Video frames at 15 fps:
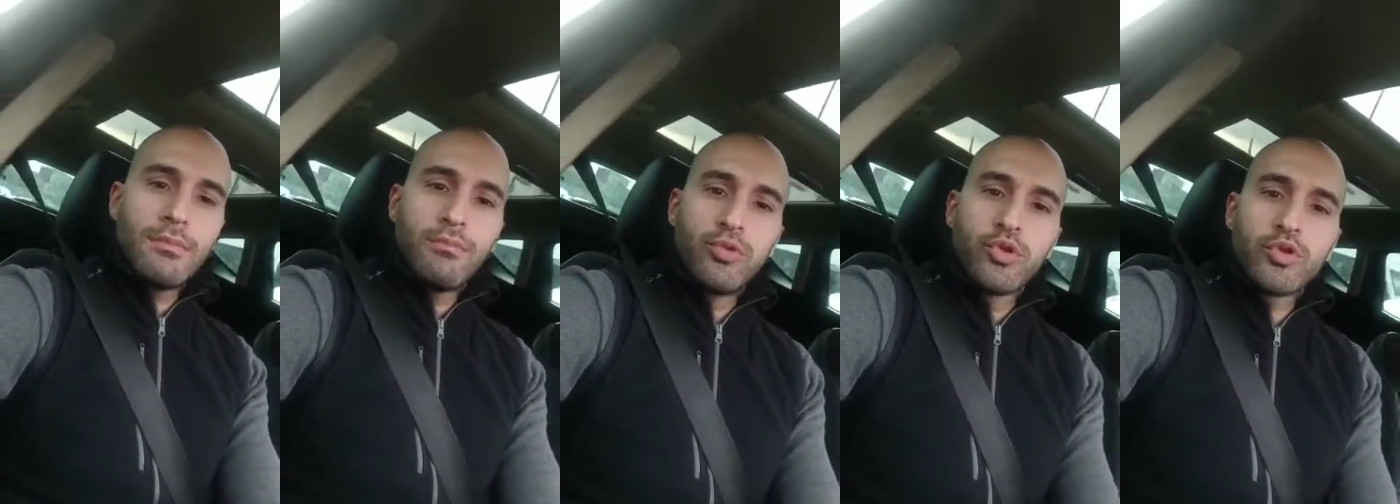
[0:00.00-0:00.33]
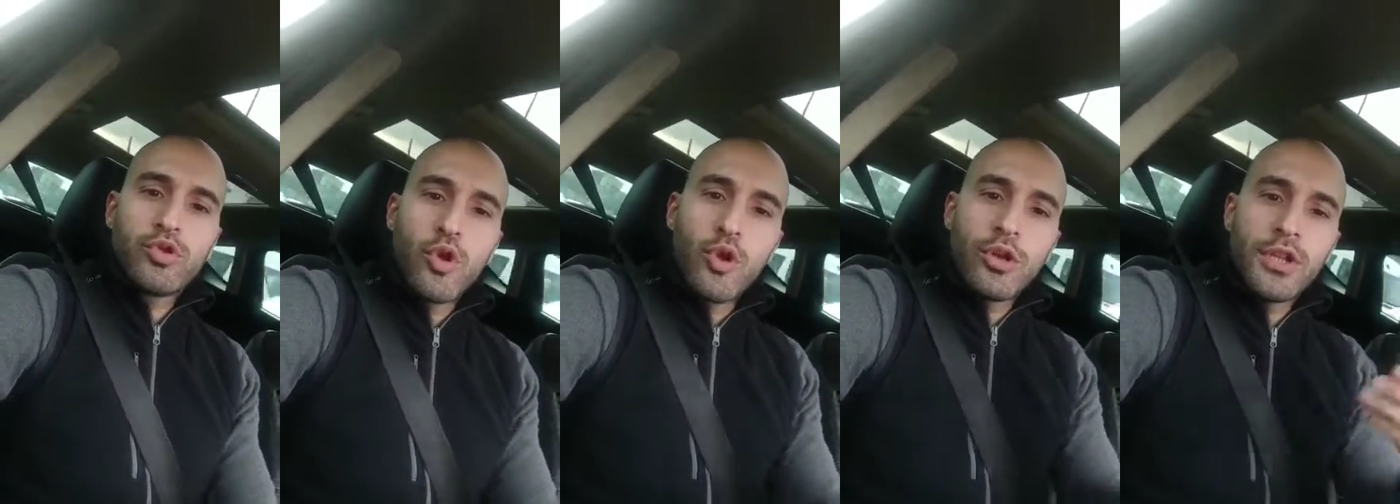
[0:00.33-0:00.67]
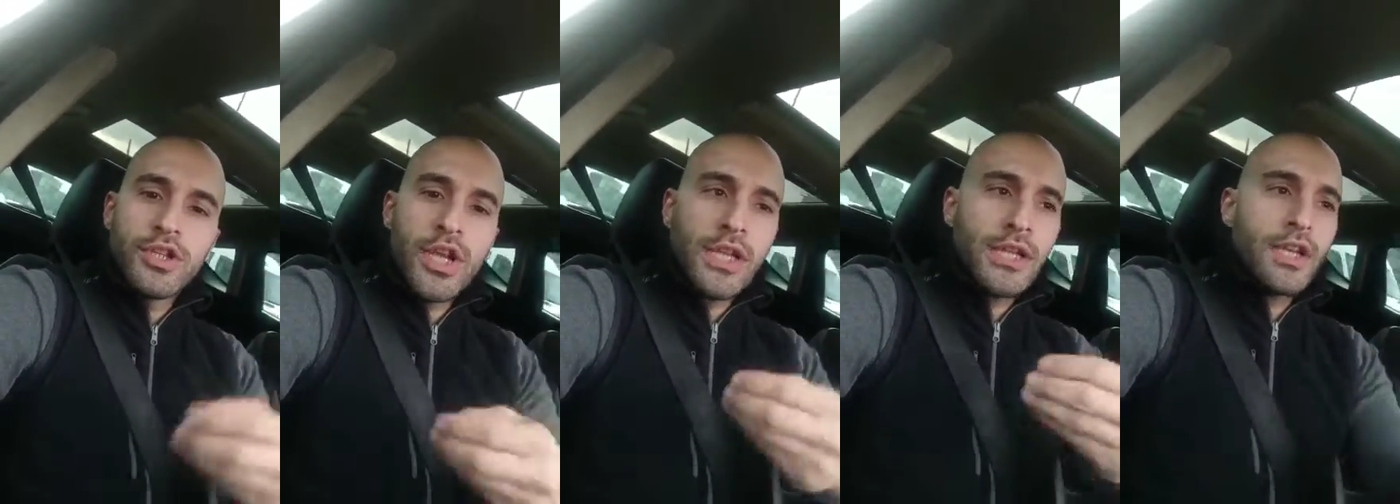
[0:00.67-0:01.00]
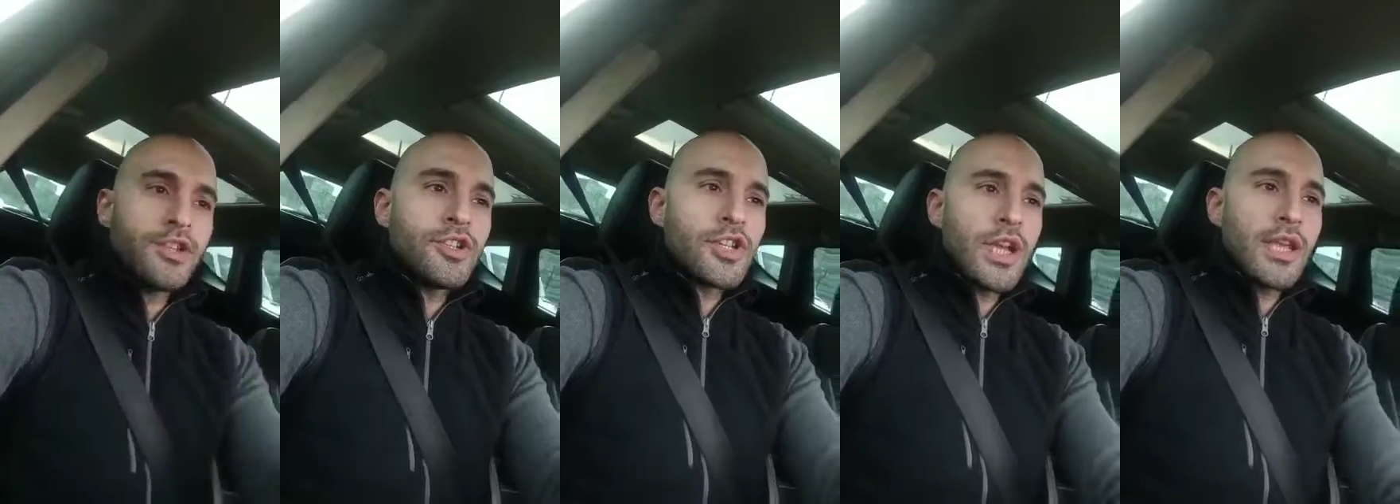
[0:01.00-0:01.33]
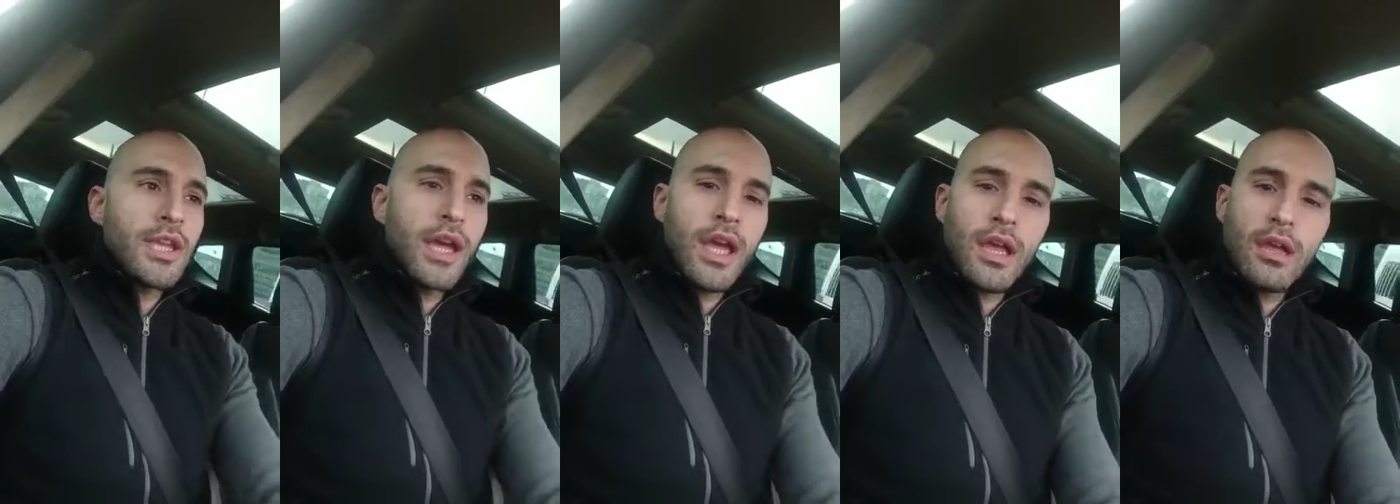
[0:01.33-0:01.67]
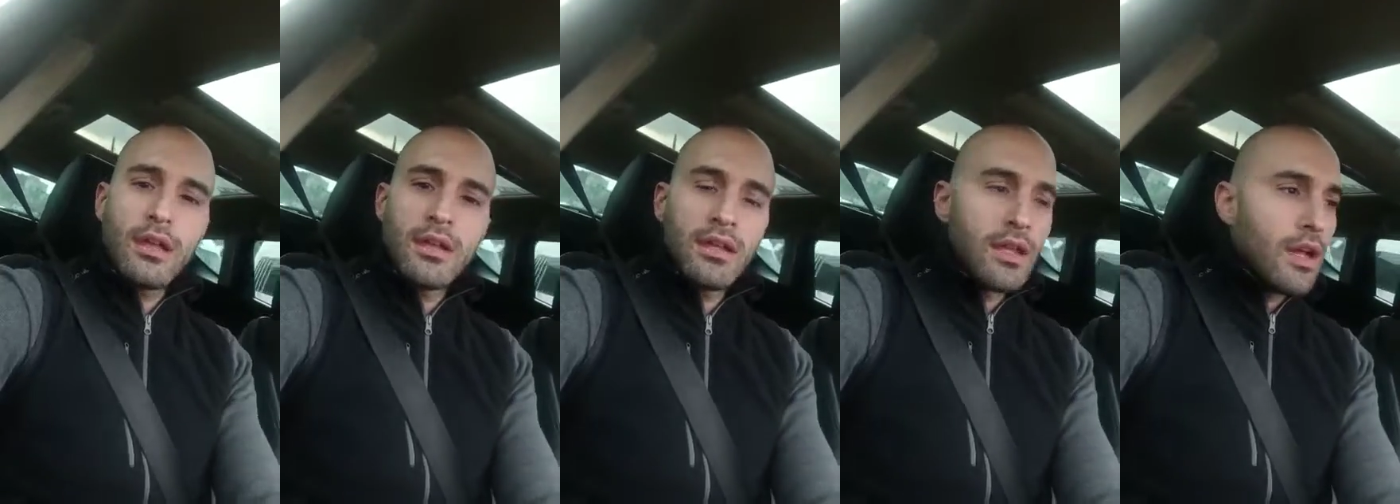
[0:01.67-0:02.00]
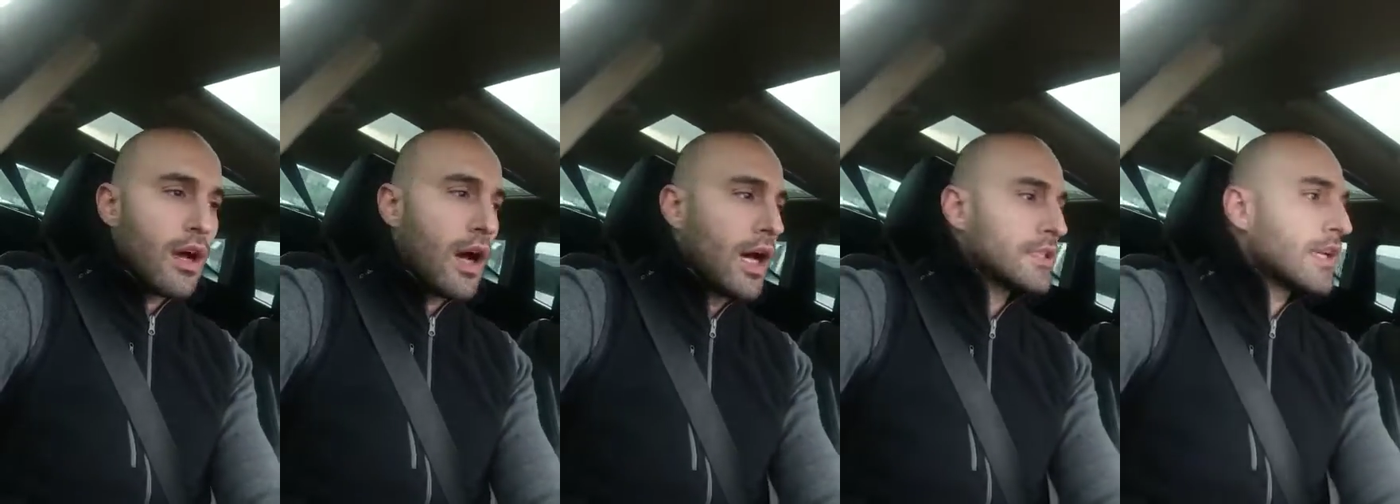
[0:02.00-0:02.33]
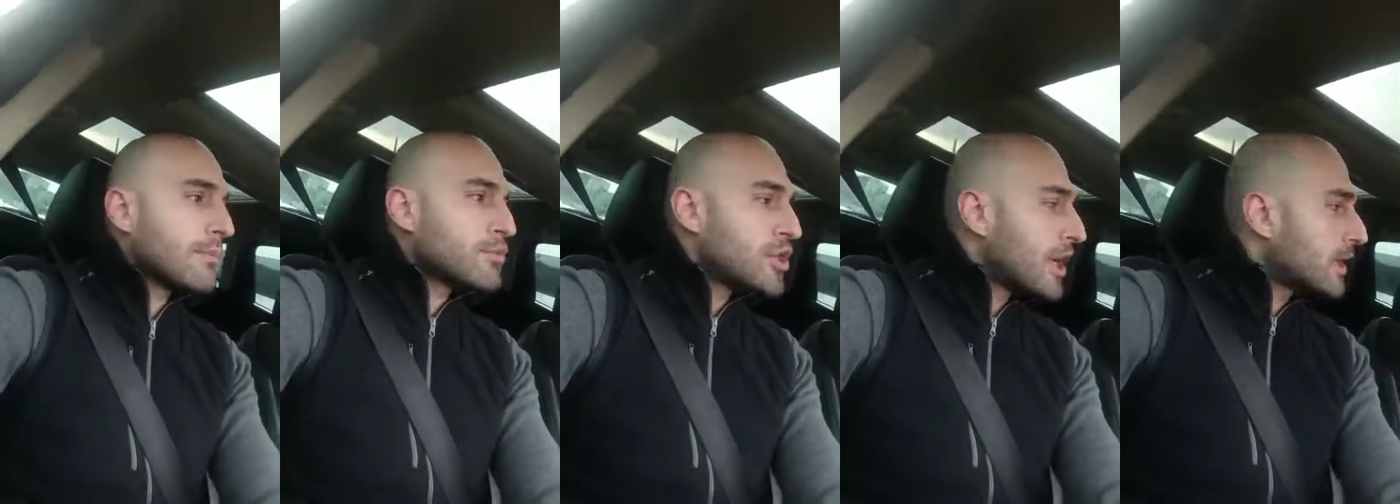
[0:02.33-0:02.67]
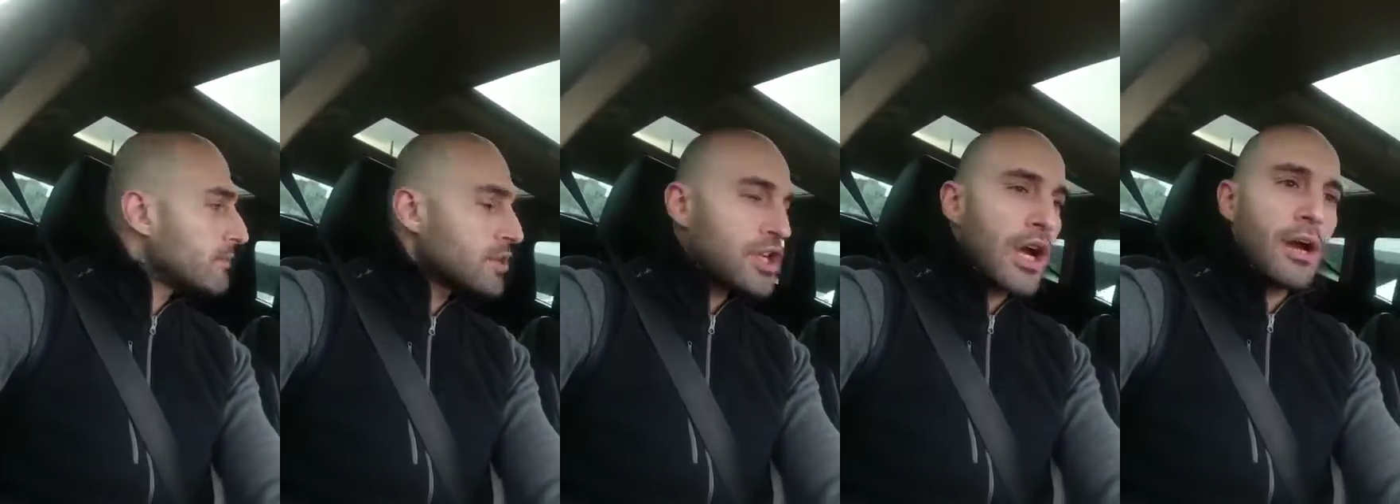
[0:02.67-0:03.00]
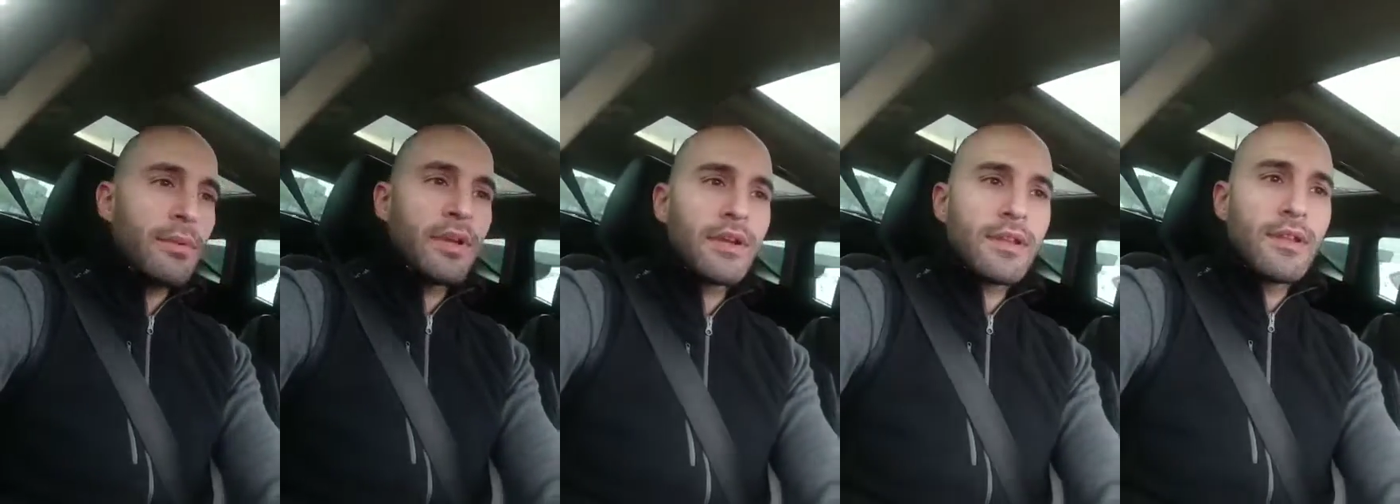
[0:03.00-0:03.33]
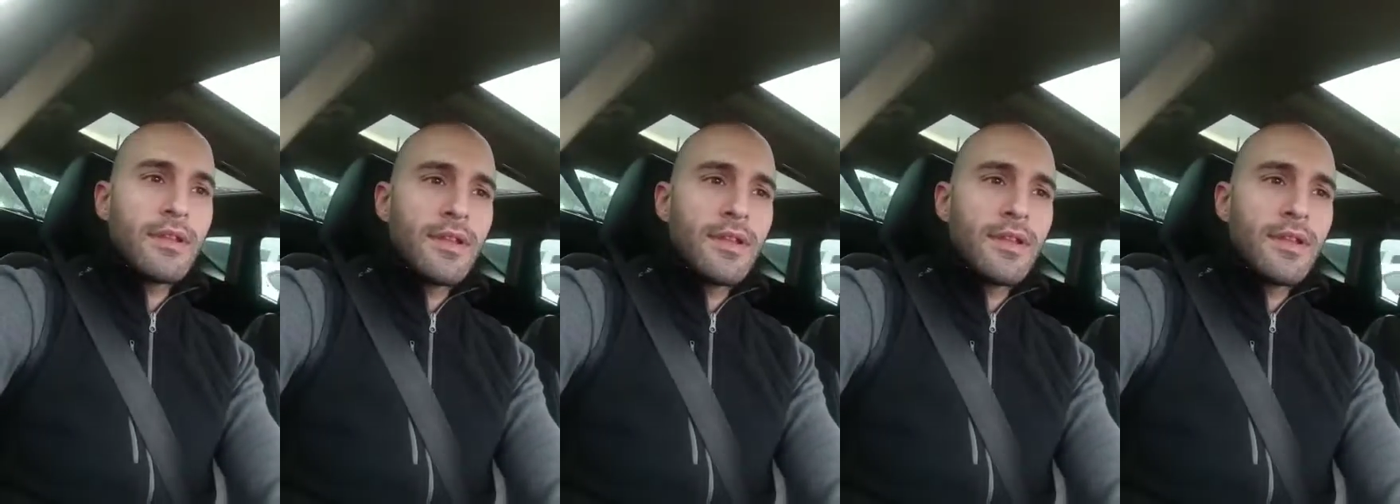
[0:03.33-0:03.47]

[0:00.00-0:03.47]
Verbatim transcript: Bunu söyleyeceksin, geçeceksin ya. Adam çekmiş abi.